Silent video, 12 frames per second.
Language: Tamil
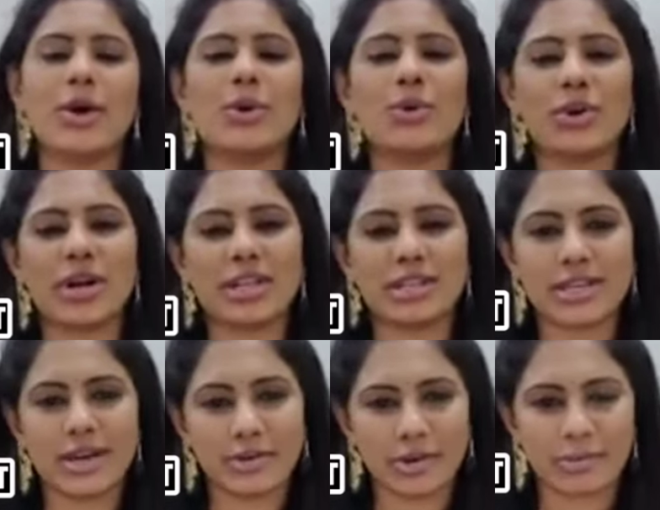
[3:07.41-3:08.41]
உட்காந்துட்டு
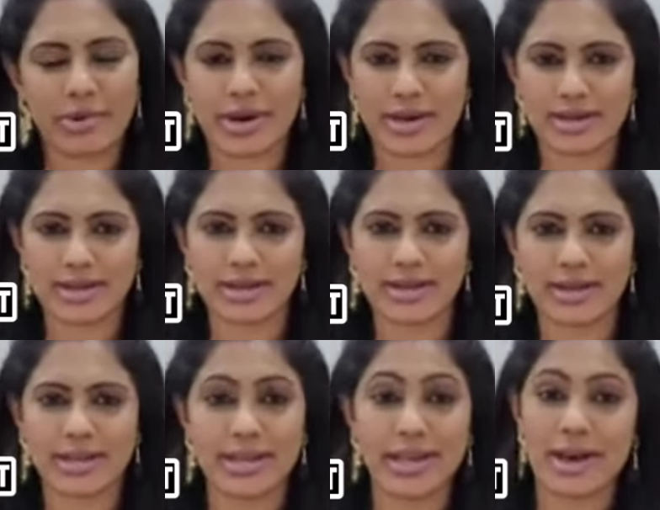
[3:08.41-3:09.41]
அவரை பாருங்கள்
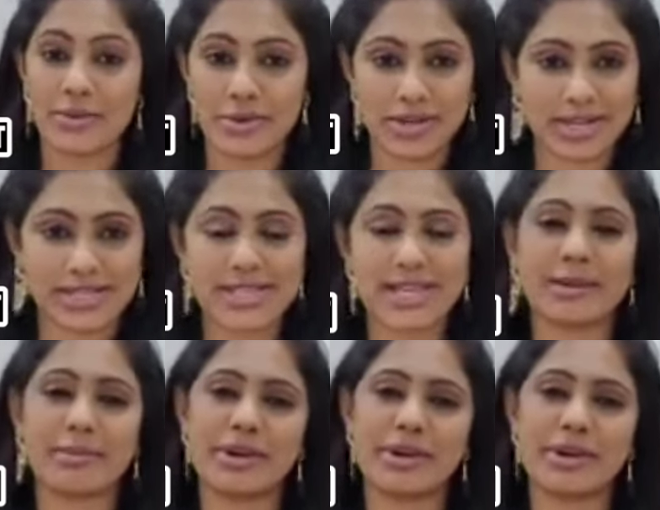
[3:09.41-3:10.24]
அவரை ரசிக்கிற